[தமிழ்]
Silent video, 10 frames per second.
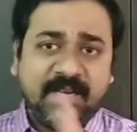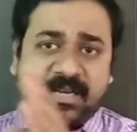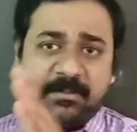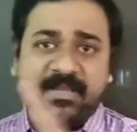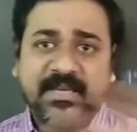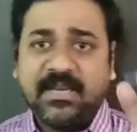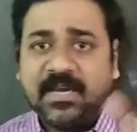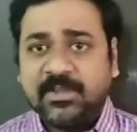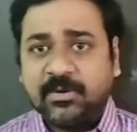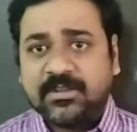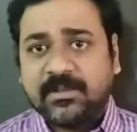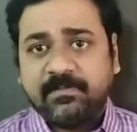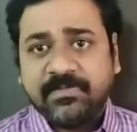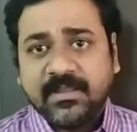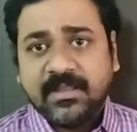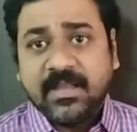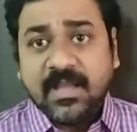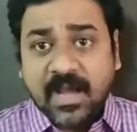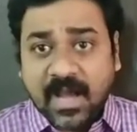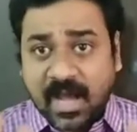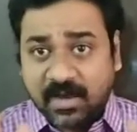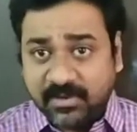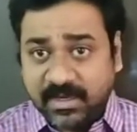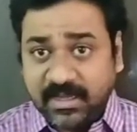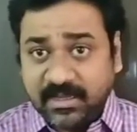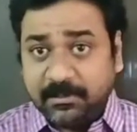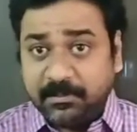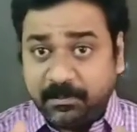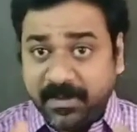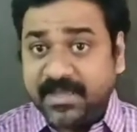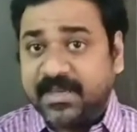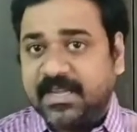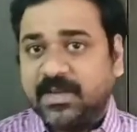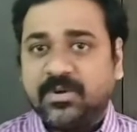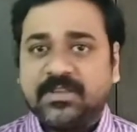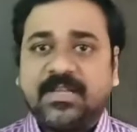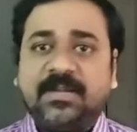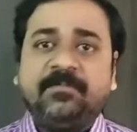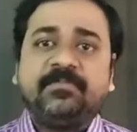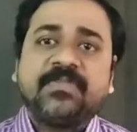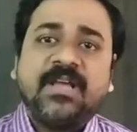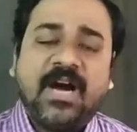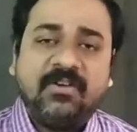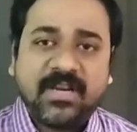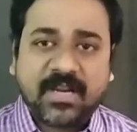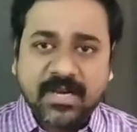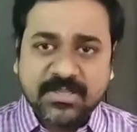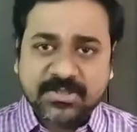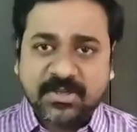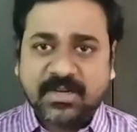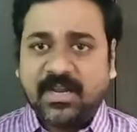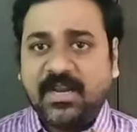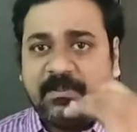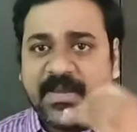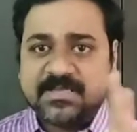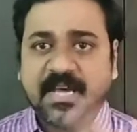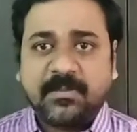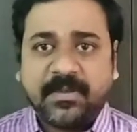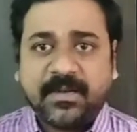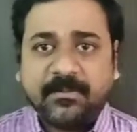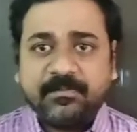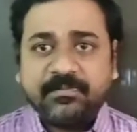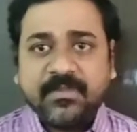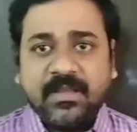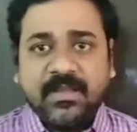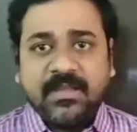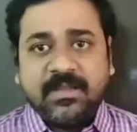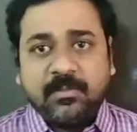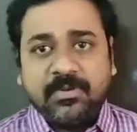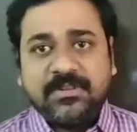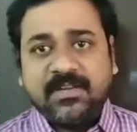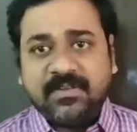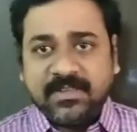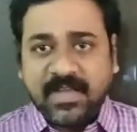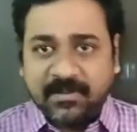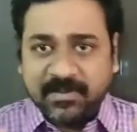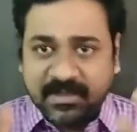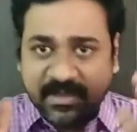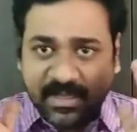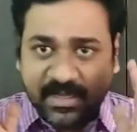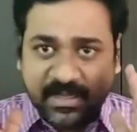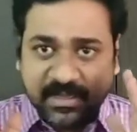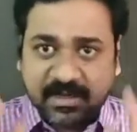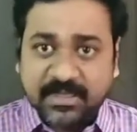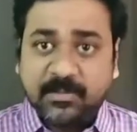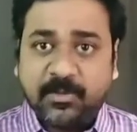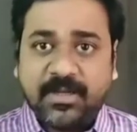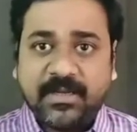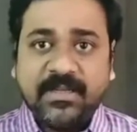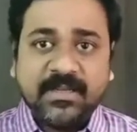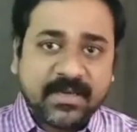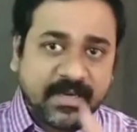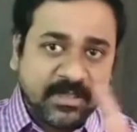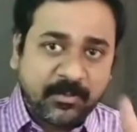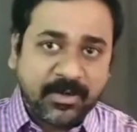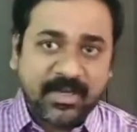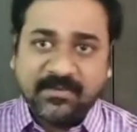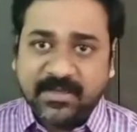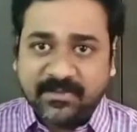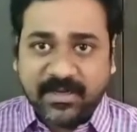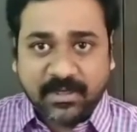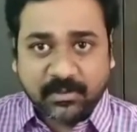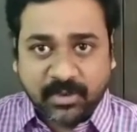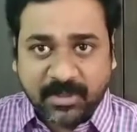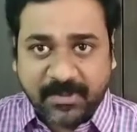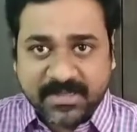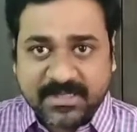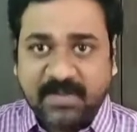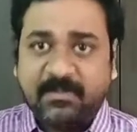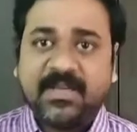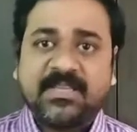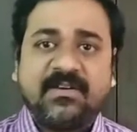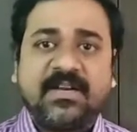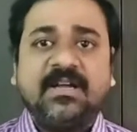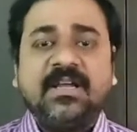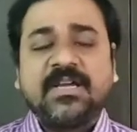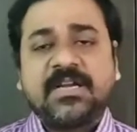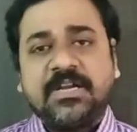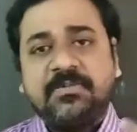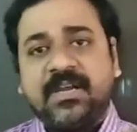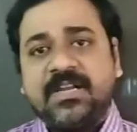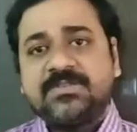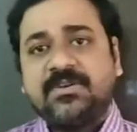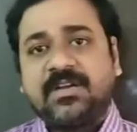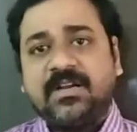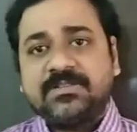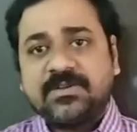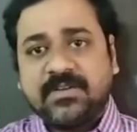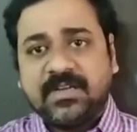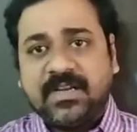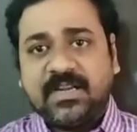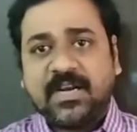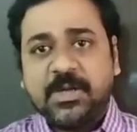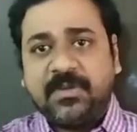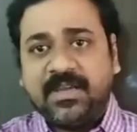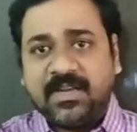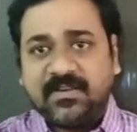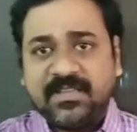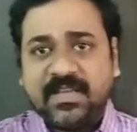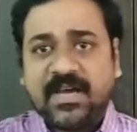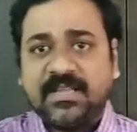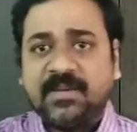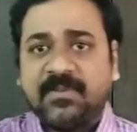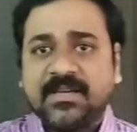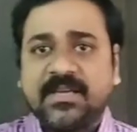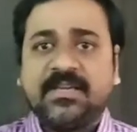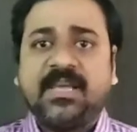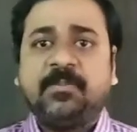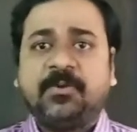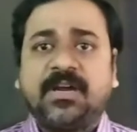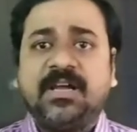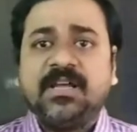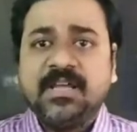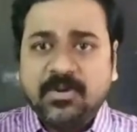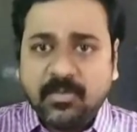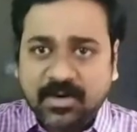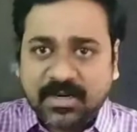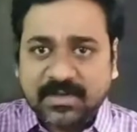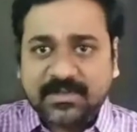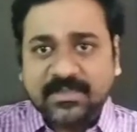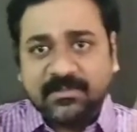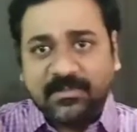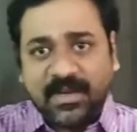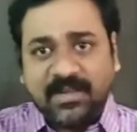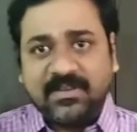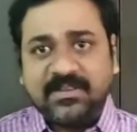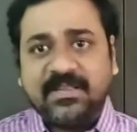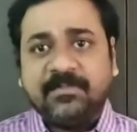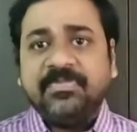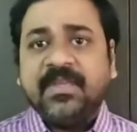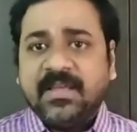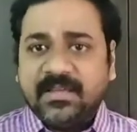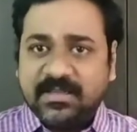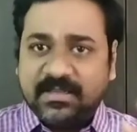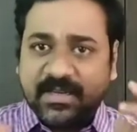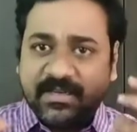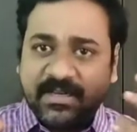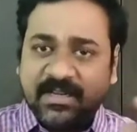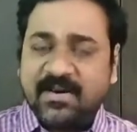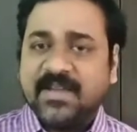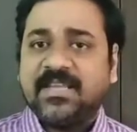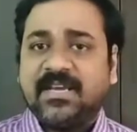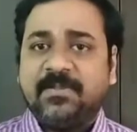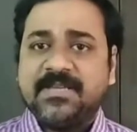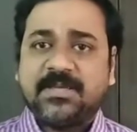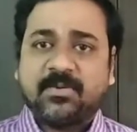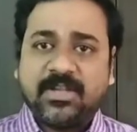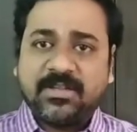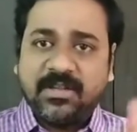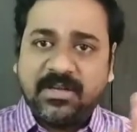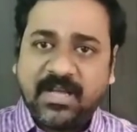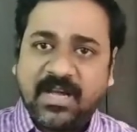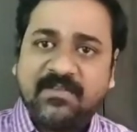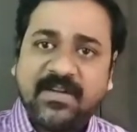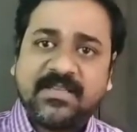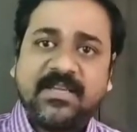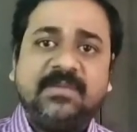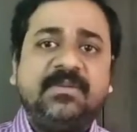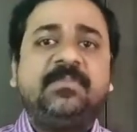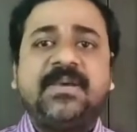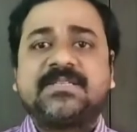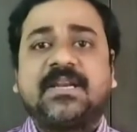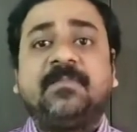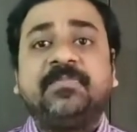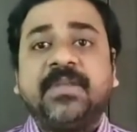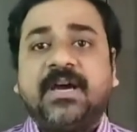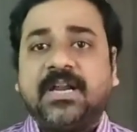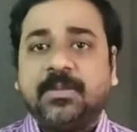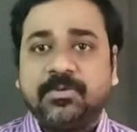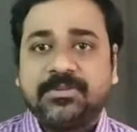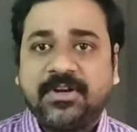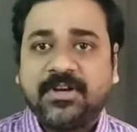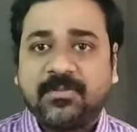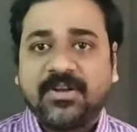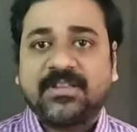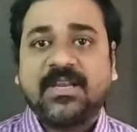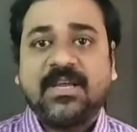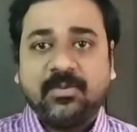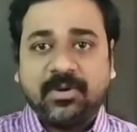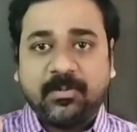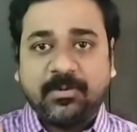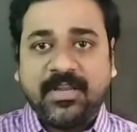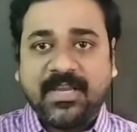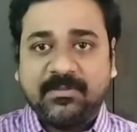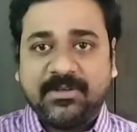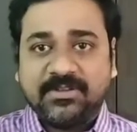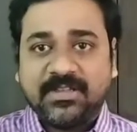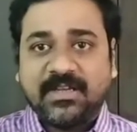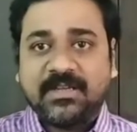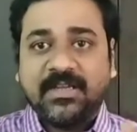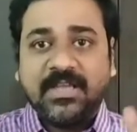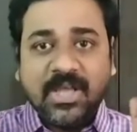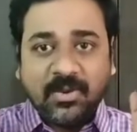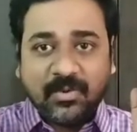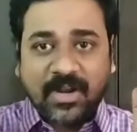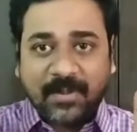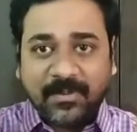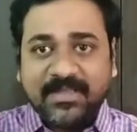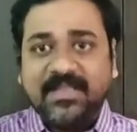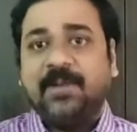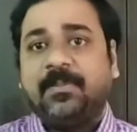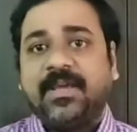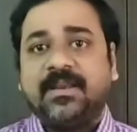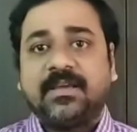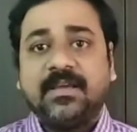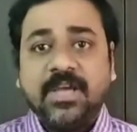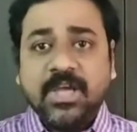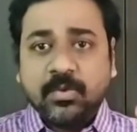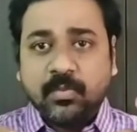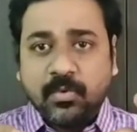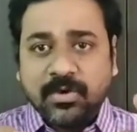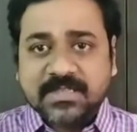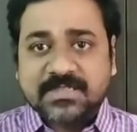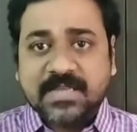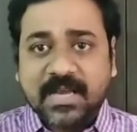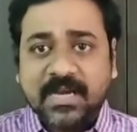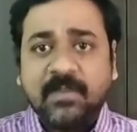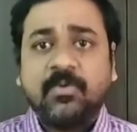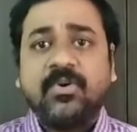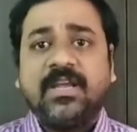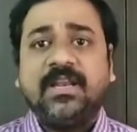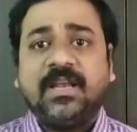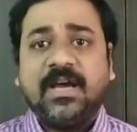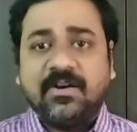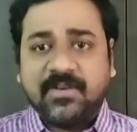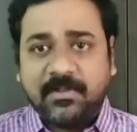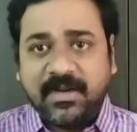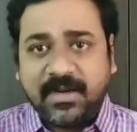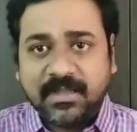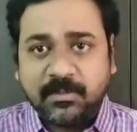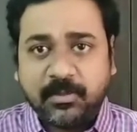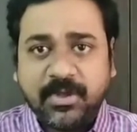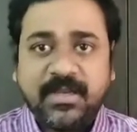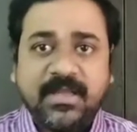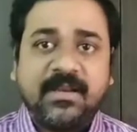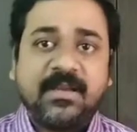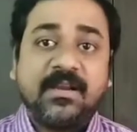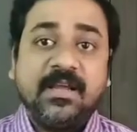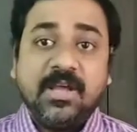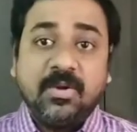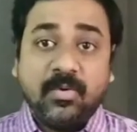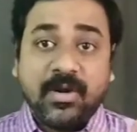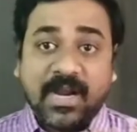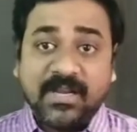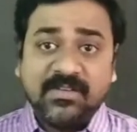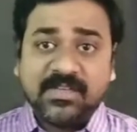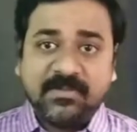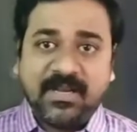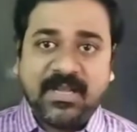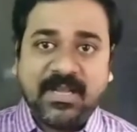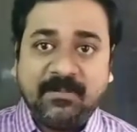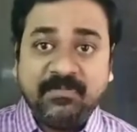மேல நம்பிக்கை இல்லாத ஒருத்தர் அவரை பிடிக்காத ஒருத்தர் அவரை கடும் சொற்களால பேச ஆரம்பிக்கிறான் புத்தர் வந்து அமைதியா கடந்து போறாரு கடந்து போனாலும் விடவே இல்லை கூட பேசிட்டே பக்கத்துல வரான் கடுமையான சொற்கள் சொற்கள்ல கடுமைகளை வந்து அதிகமாக்கிக்கிட்டே போறான் ஒரு கட்டத்துக்கு மேல வந்து என்னென்ன வார்த்தைகள் பேசக்கூடாதோ எல்லா வார்த்தைகளையுமே பேசுறான் ஆனா புத்தரோட முகத்துல ஒரு புன்னகை மட்டும்தான் இருக்கு ஒரு அமைதி அப்படியே இருக்கு ஒரு சலனம் கூட இல்ல அவர் அப்படியே நடந்து போய்கிட்டே இருக்கார் ஒரு அளவுக்கு மேல